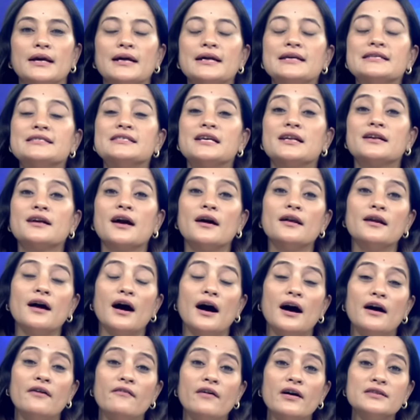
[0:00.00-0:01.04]
सरकार
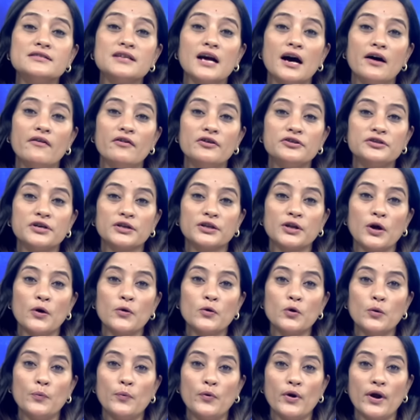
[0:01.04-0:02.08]
आवास आवश्यकताओं
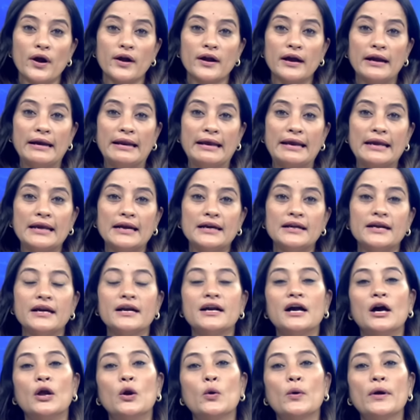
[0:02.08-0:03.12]
को पूरा करने के लिए
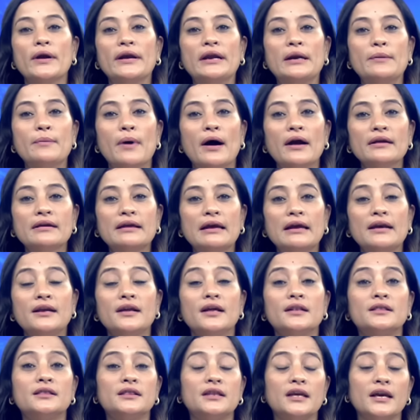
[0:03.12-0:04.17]
घरों के निर्माण के लिए
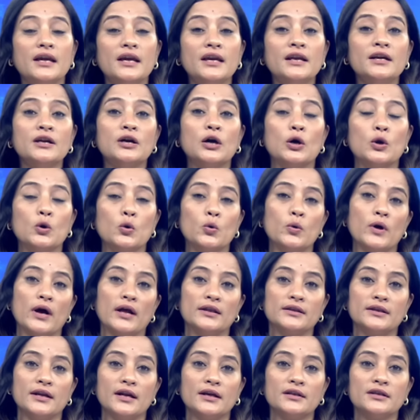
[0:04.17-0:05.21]
तीन करोड़
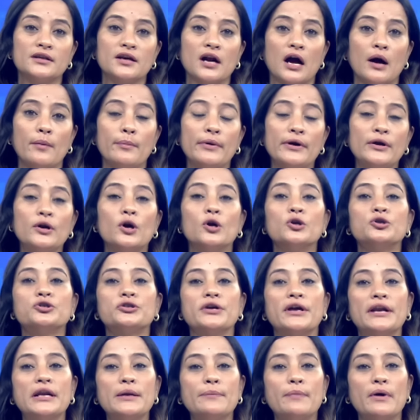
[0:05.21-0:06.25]
अतिरिक्त ग्रामीण और
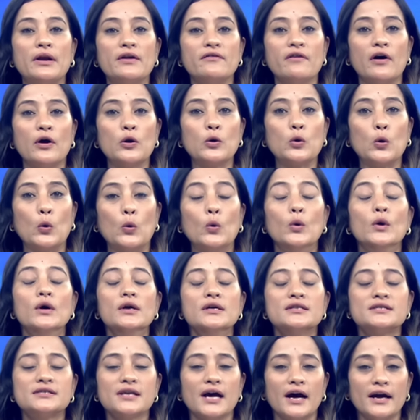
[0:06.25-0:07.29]
शहरी परिवारों को
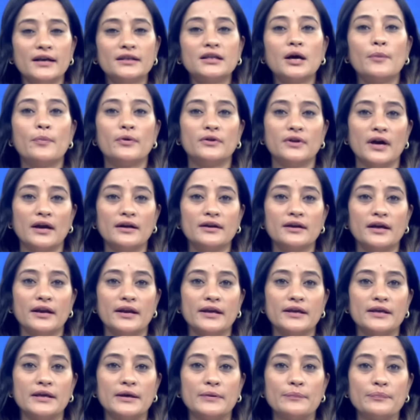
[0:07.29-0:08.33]
सहायता प्रदान
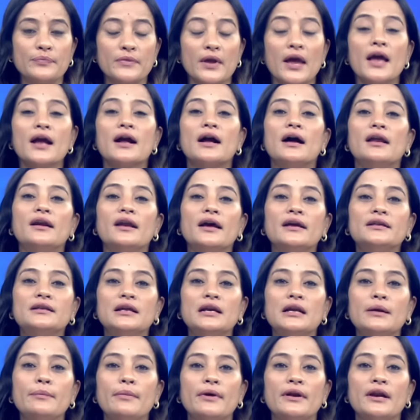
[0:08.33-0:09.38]
करेगी कल नई
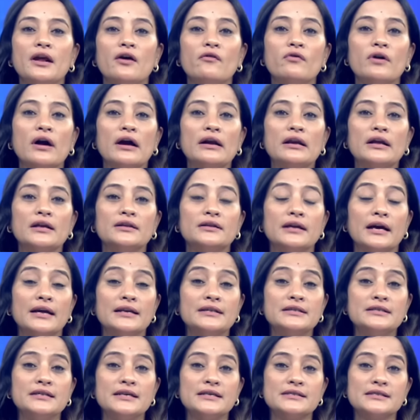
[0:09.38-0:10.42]
दिल्ली में नवगठित
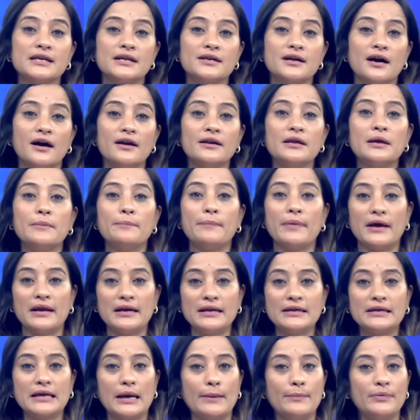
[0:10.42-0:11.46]
एनडीए सरकार की पहली
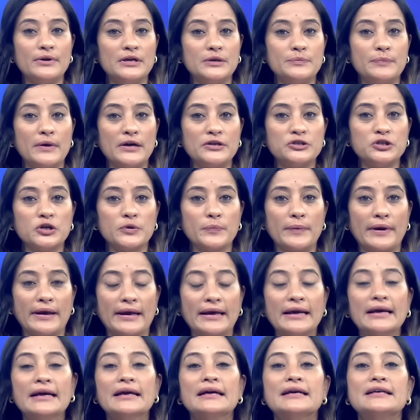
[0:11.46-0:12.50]
कैबिनेट बैठक में
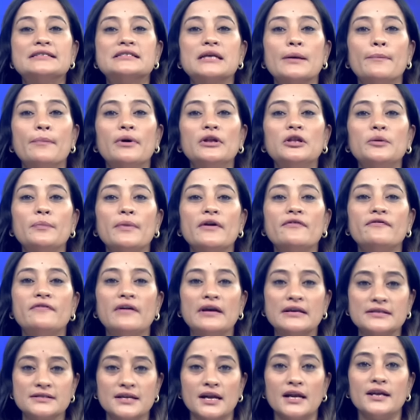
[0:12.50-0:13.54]
इस संबंध में
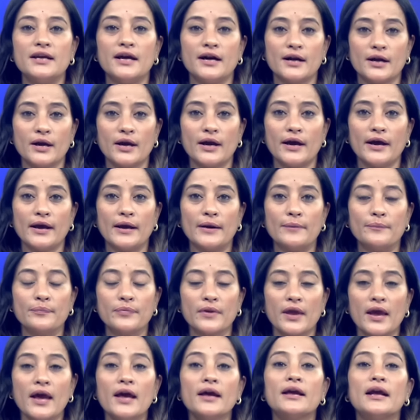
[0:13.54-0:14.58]
फैसला लिया गया है
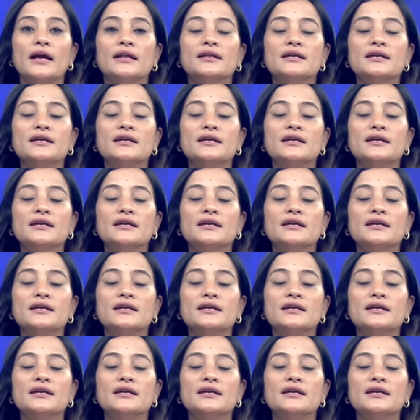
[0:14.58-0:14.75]
केंद्र